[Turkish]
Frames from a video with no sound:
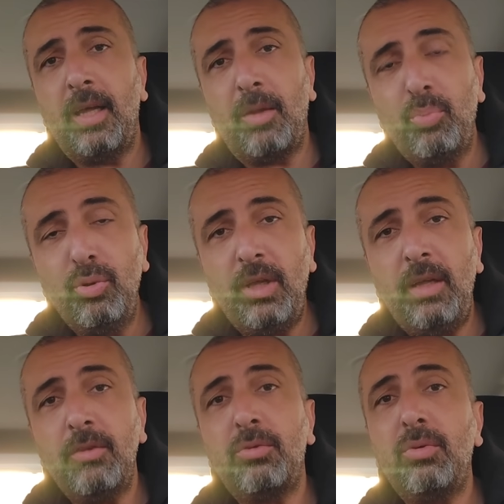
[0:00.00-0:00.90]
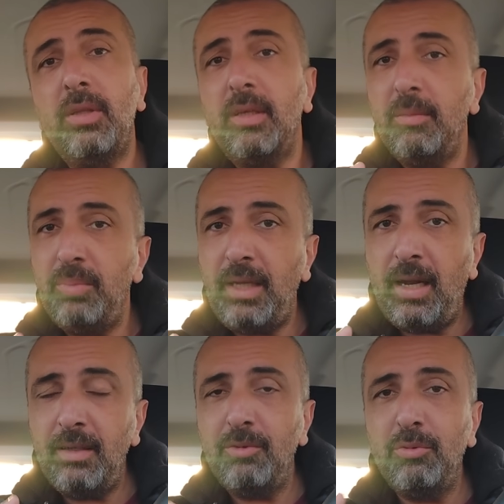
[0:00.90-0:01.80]
E bu da doların bir
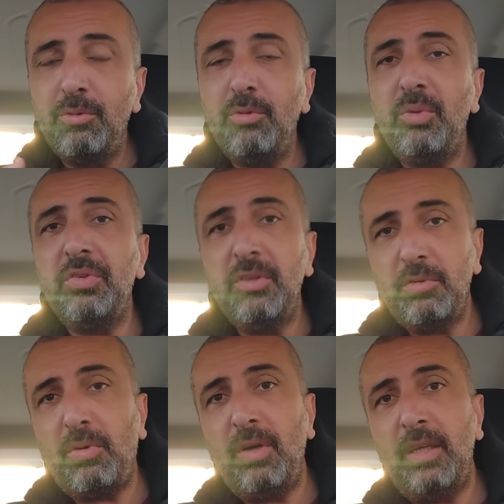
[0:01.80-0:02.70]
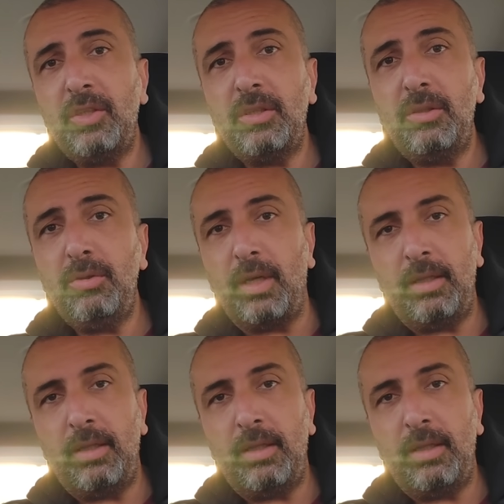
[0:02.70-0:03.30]
yerde tutulmasını zorlaştırılıyor.